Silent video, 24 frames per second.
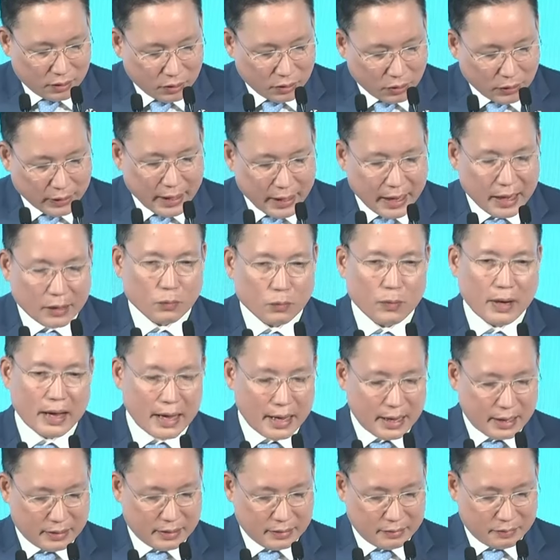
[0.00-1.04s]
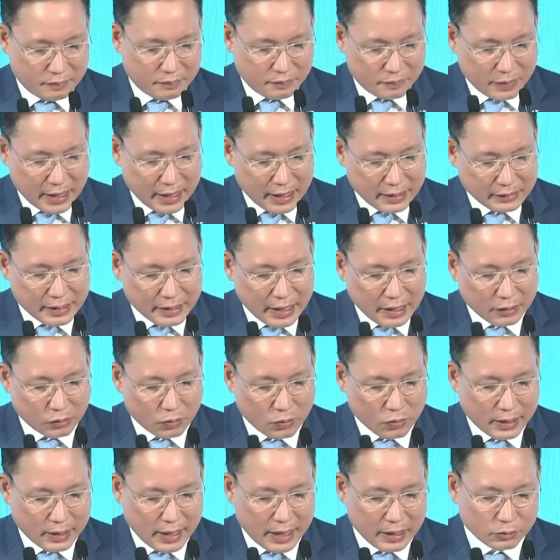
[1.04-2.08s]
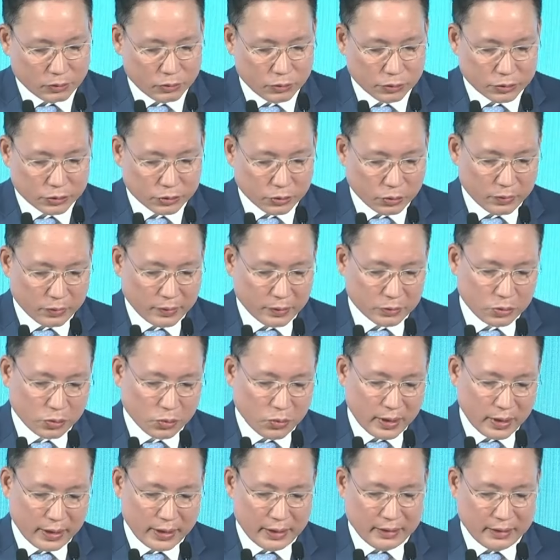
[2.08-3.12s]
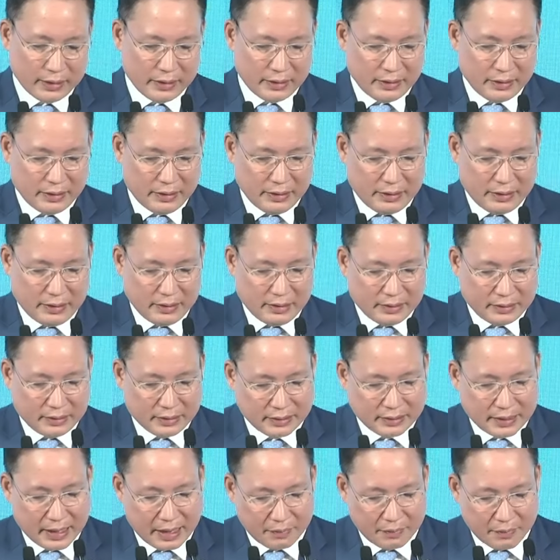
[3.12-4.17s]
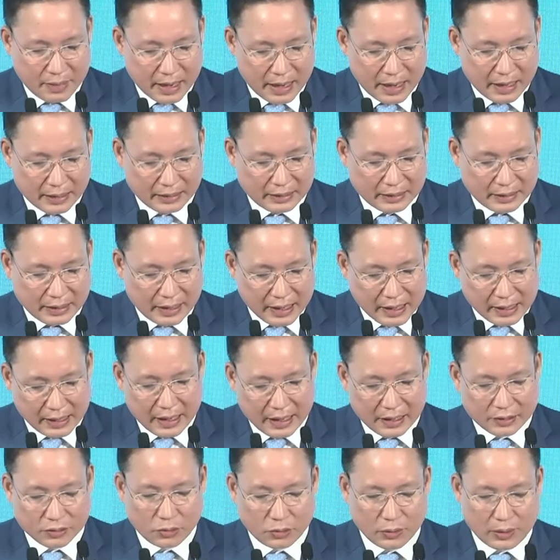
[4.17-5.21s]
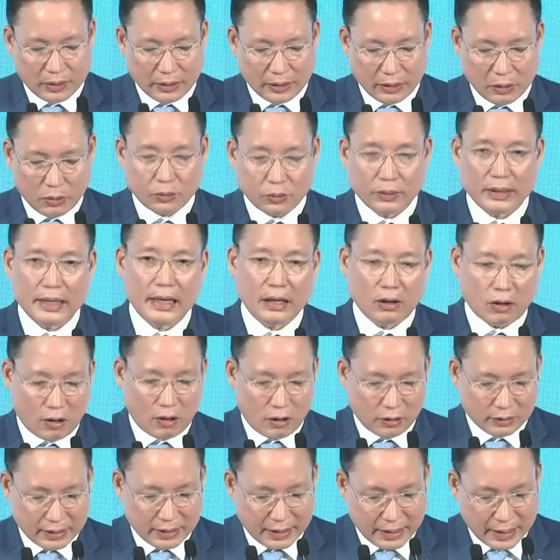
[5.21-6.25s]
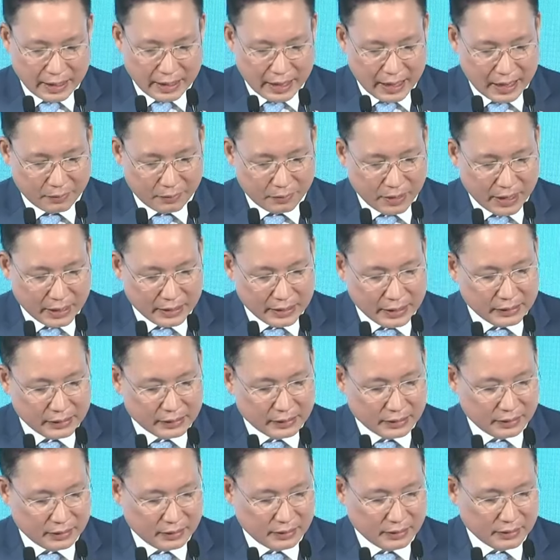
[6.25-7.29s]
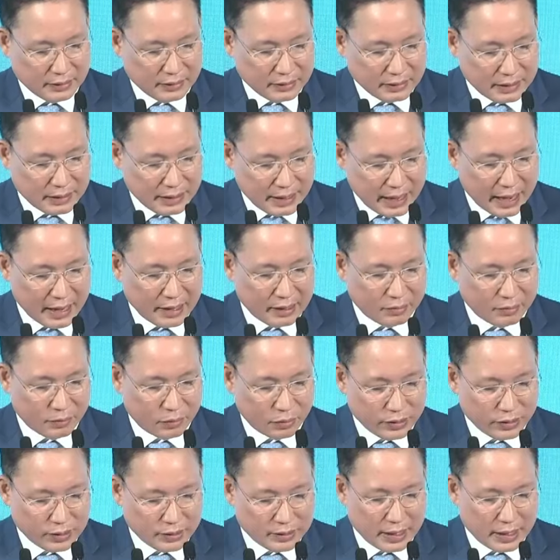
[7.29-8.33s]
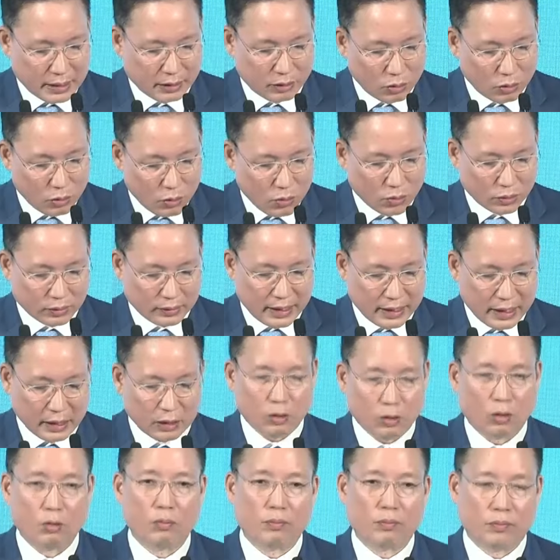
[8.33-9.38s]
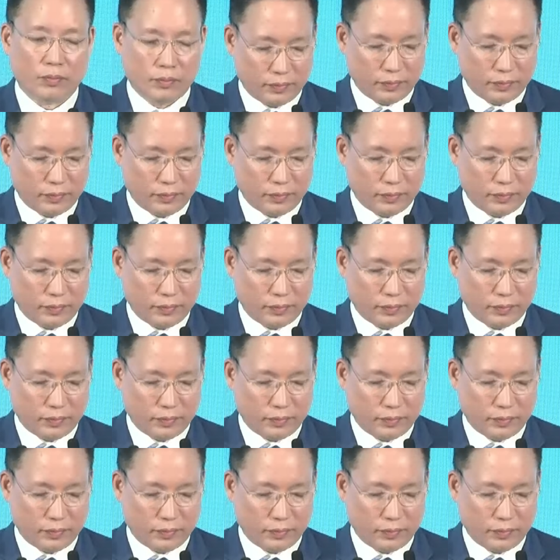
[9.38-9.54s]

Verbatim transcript: โดยคาดว่าภายใต้โครงการคุณสู้เราช่วยจะสามารถให้การช่วยเหลือลูกหนี้ของธนาคารพาณิชย์และบริษัทลูกในกลุ่ม